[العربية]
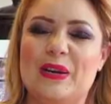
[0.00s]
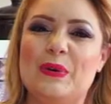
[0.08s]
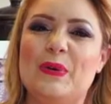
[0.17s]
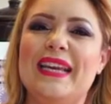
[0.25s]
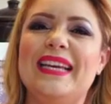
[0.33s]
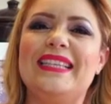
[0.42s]

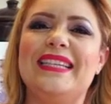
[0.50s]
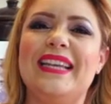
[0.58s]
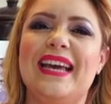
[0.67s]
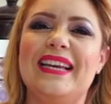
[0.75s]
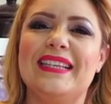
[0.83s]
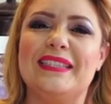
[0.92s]
وهي دي
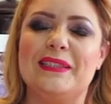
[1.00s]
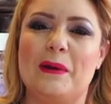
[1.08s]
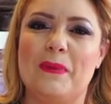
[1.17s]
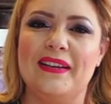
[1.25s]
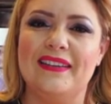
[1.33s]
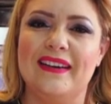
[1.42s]
نهاية
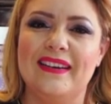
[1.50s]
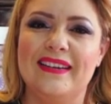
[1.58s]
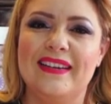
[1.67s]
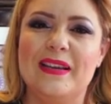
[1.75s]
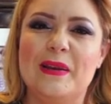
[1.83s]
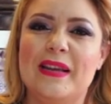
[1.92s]
طبقنا
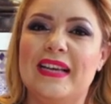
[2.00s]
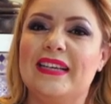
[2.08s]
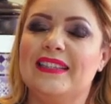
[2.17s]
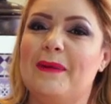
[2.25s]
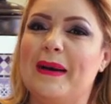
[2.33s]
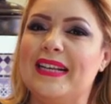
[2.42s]

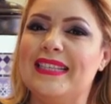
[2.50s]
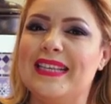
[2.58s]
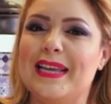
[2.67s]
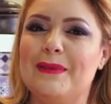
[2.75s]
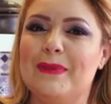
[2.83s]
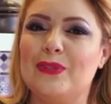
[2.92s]
طبعا
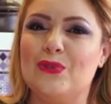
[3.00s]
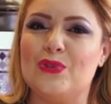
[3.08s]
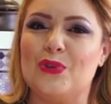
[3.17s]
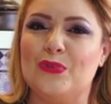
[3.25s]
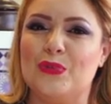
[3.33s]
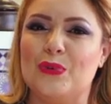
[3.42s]
زي ما انتم
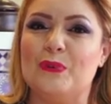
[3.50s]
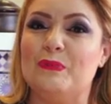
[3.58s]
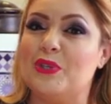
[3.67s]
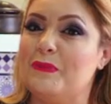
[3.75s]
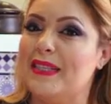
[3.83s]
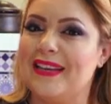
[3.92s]
شفتوا
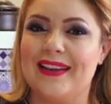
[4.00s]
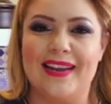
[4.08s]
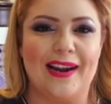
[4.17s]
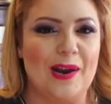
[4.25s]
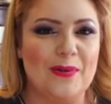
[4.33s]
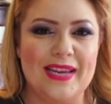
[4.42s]
مش
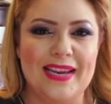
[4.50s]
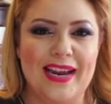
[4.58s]
مسكر قوي